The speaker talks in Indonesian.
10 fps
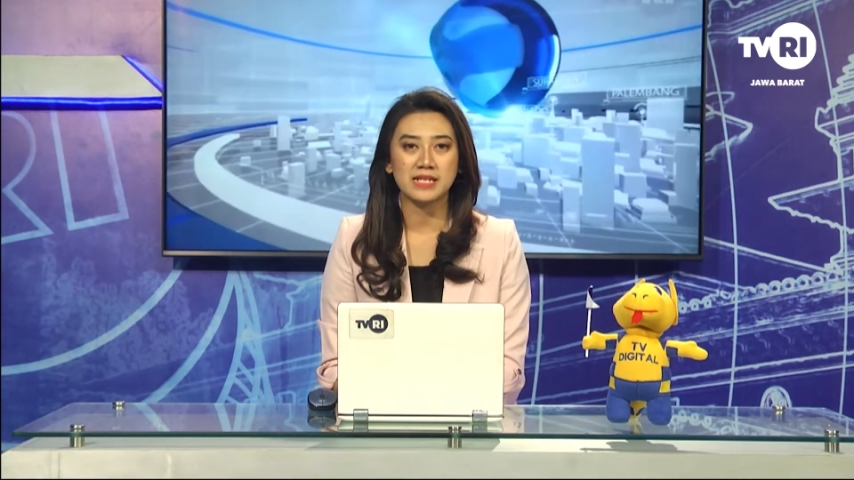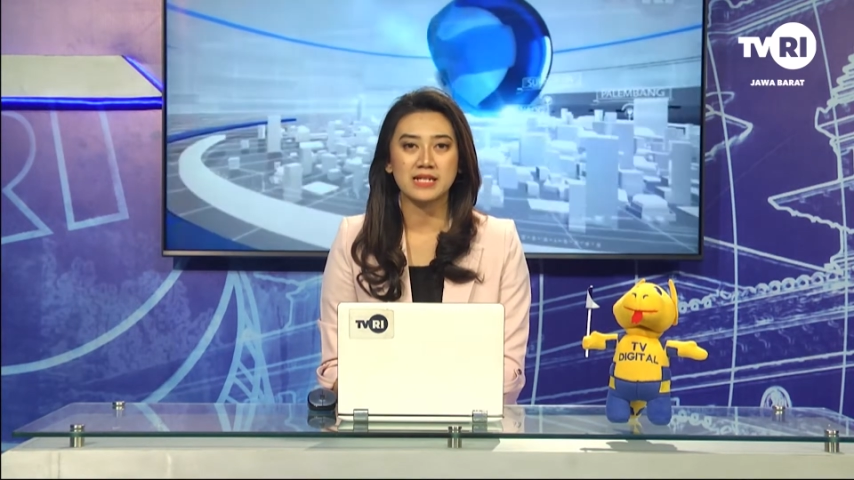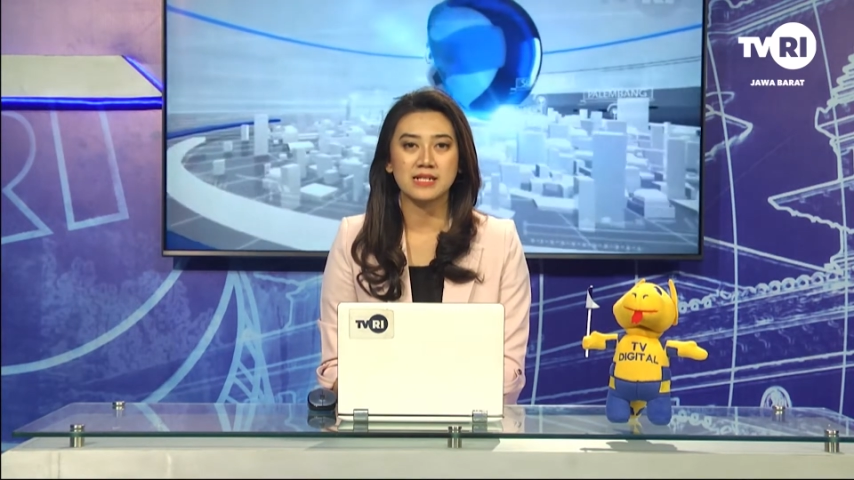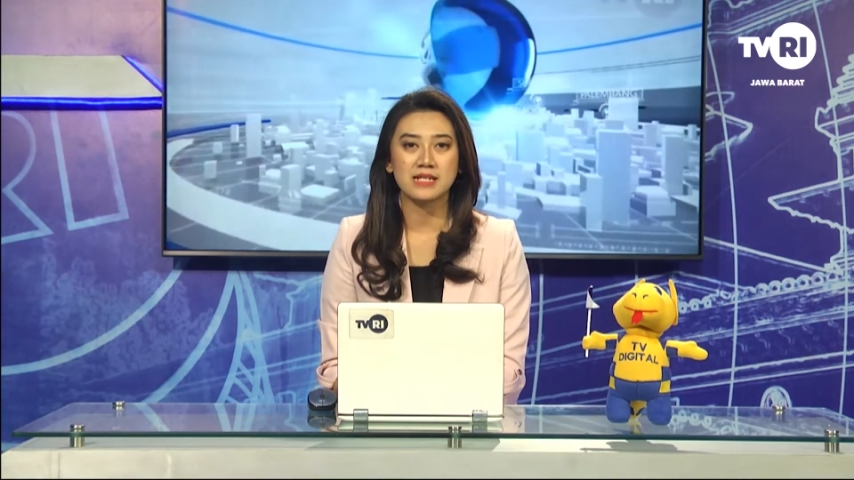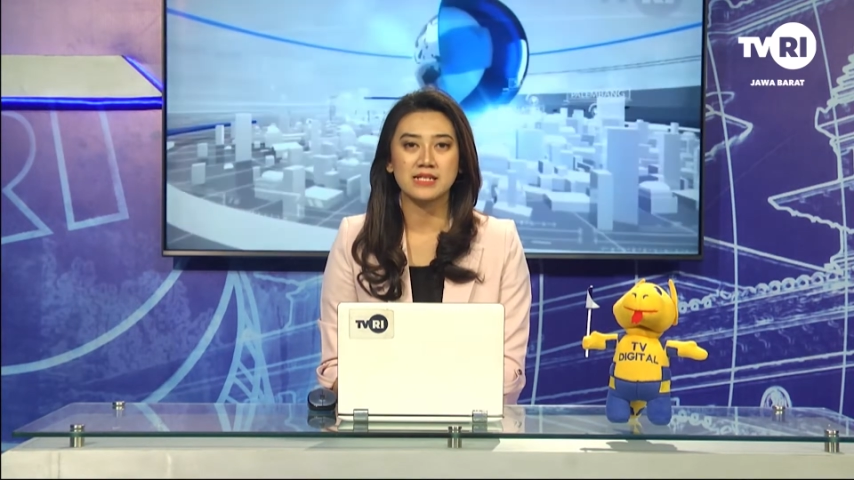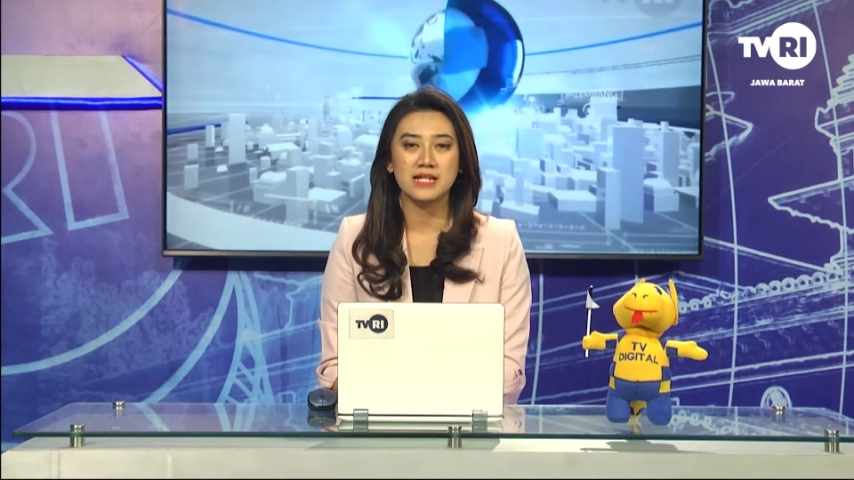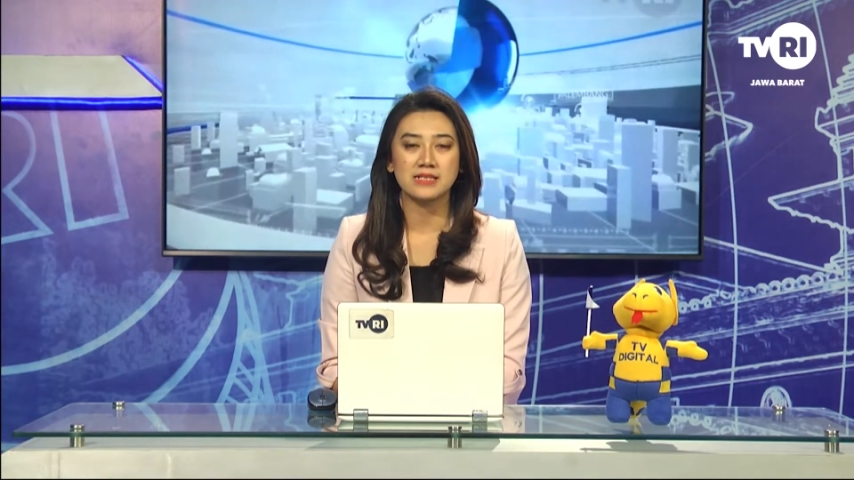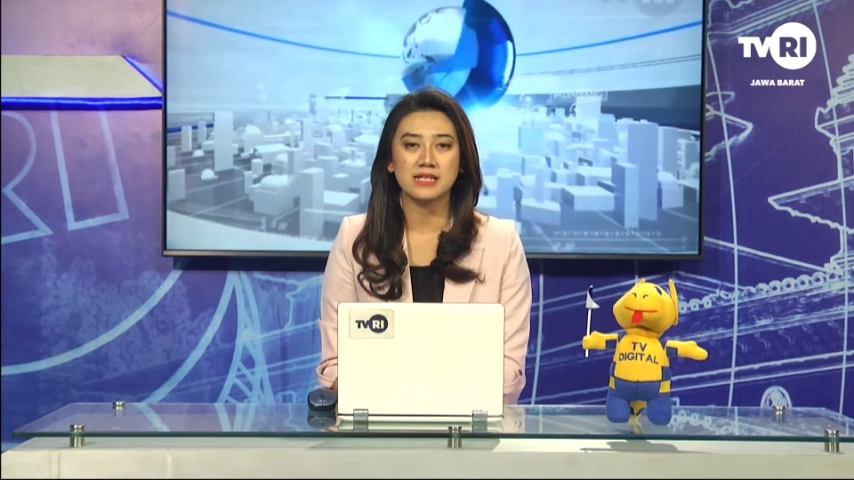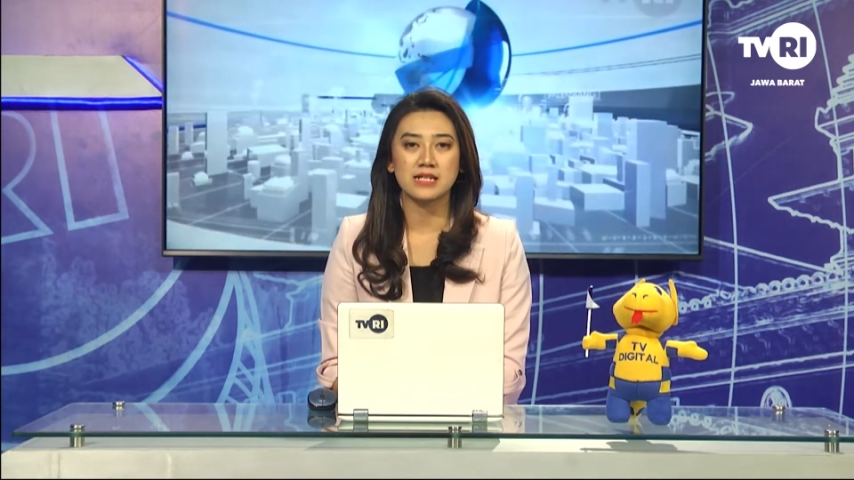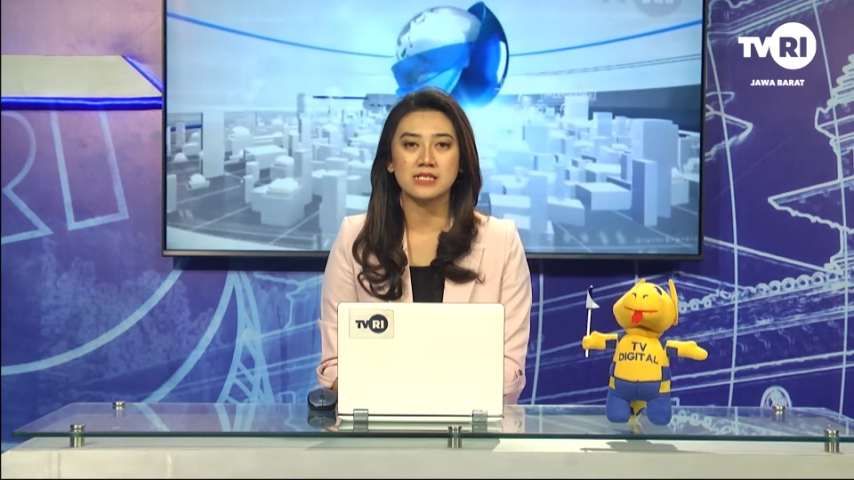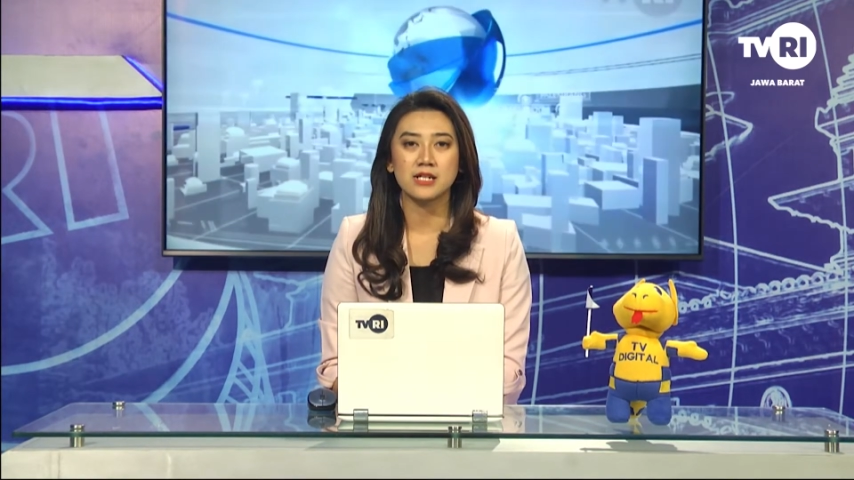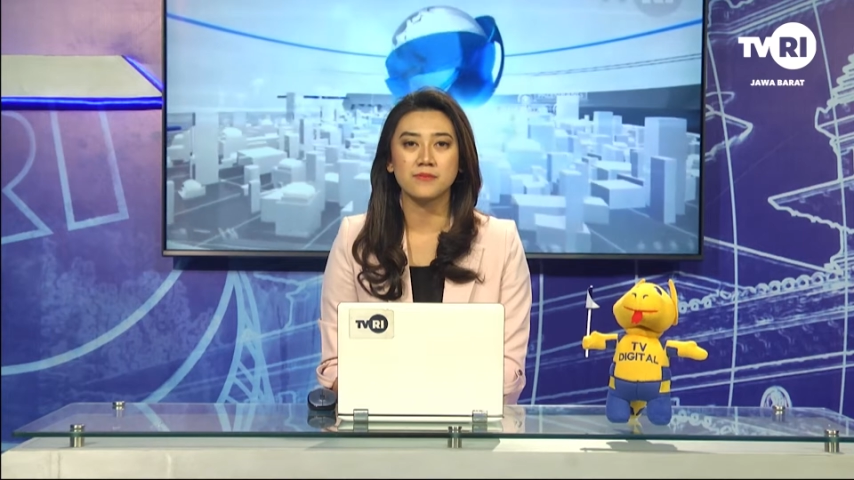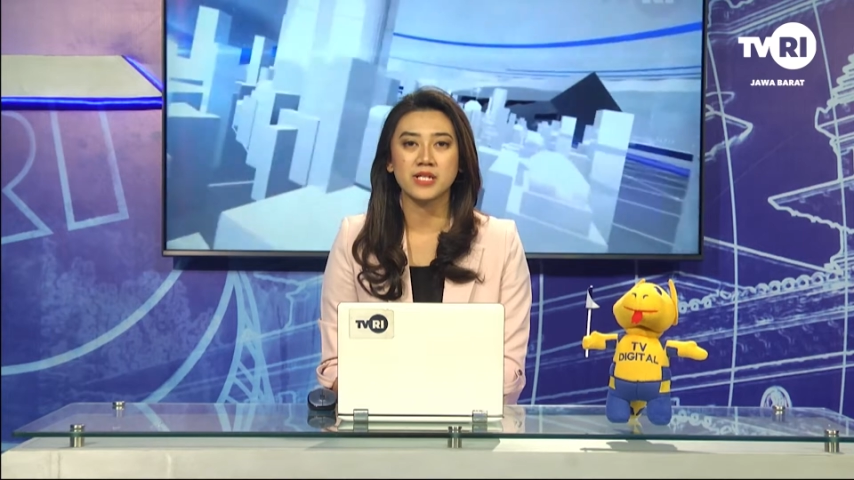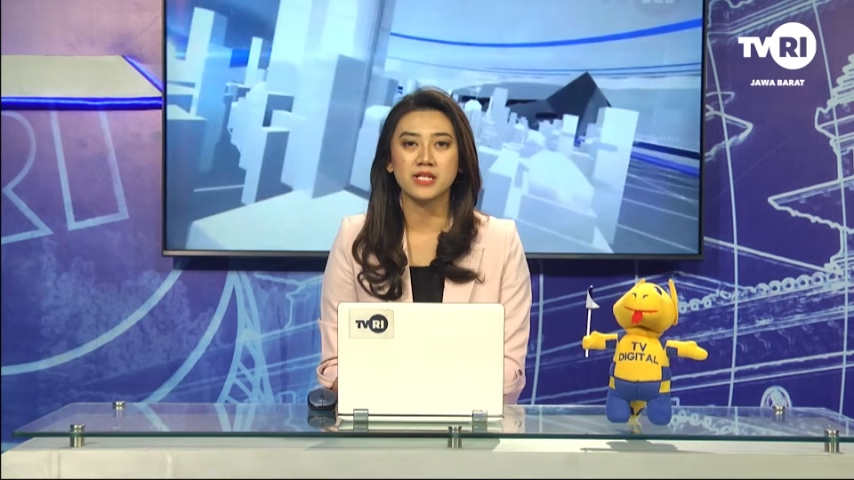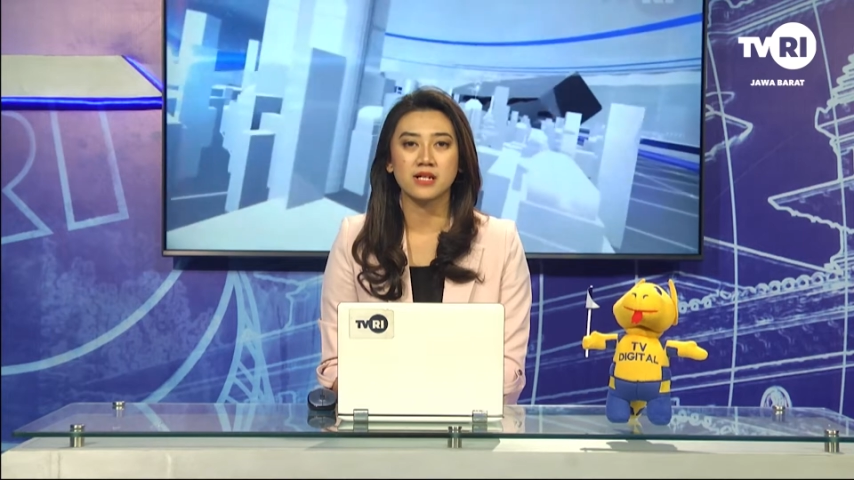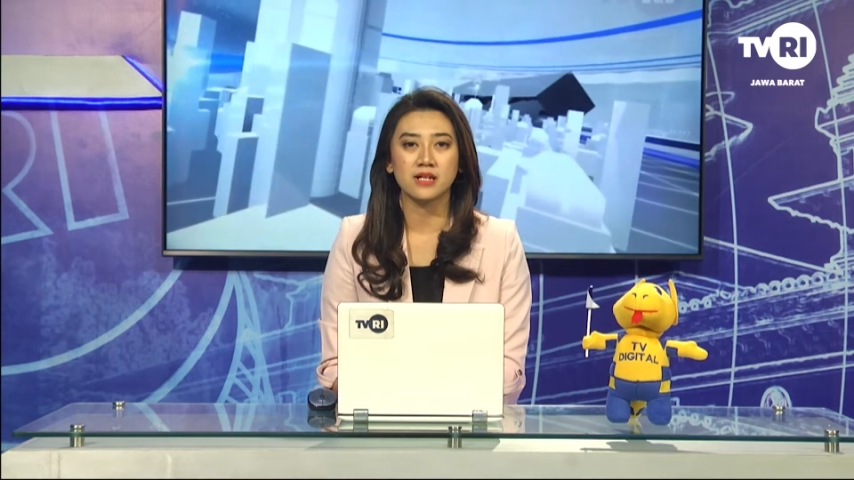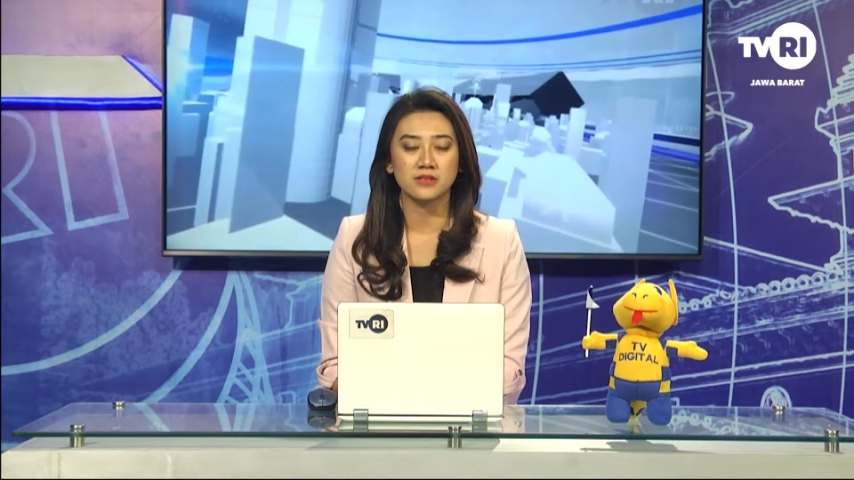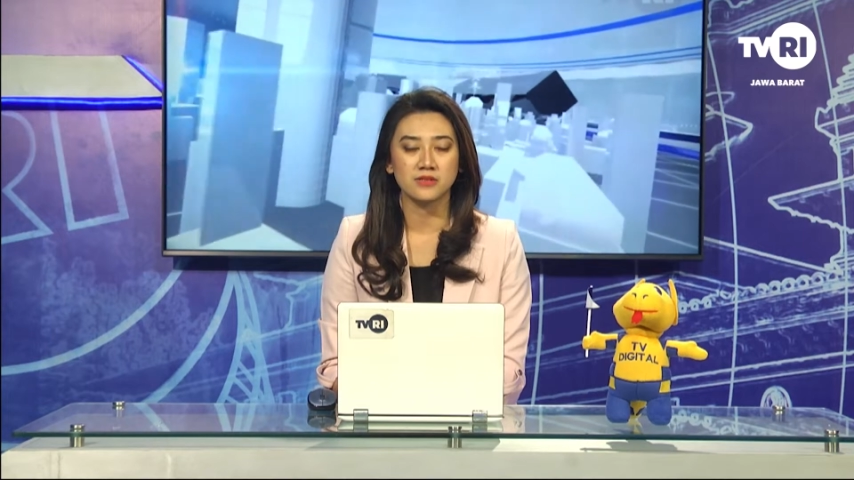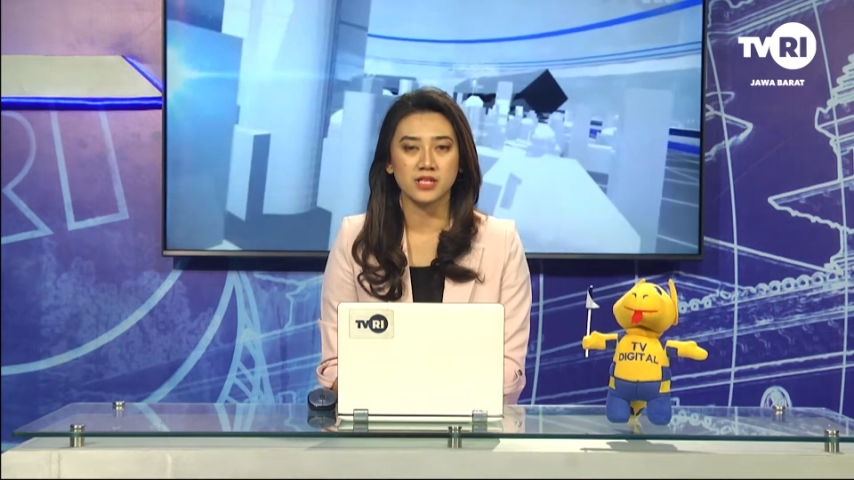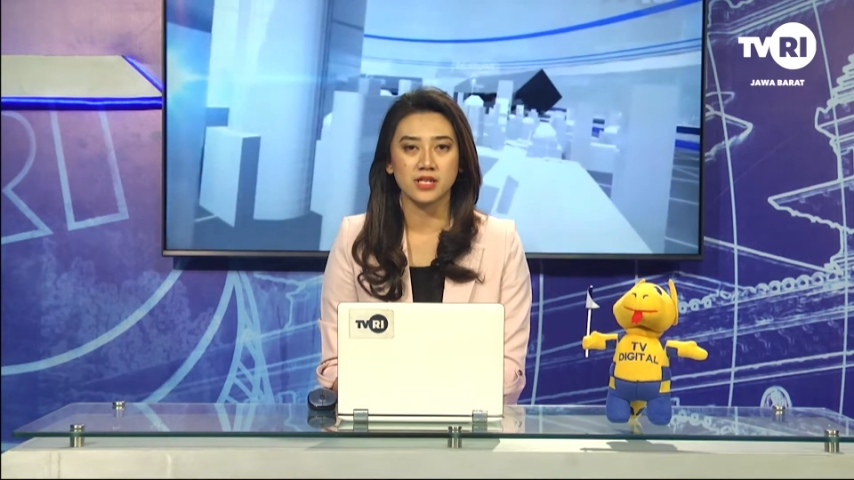anak diantaranya meninggal
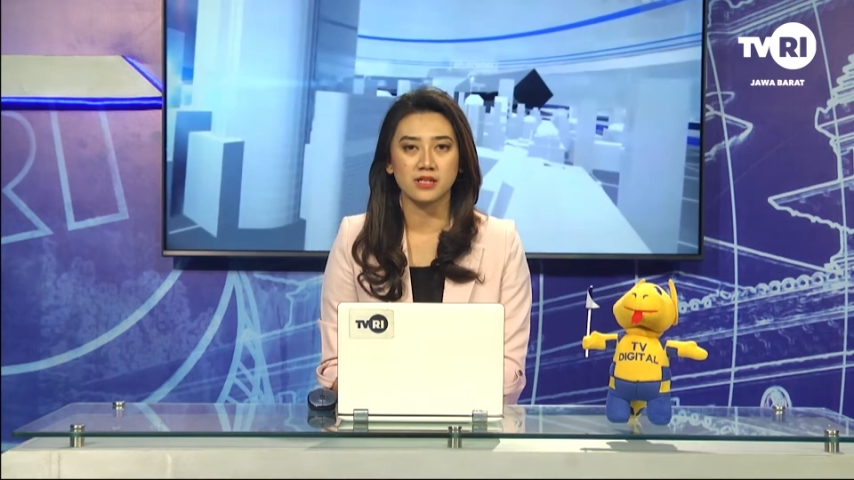dunia.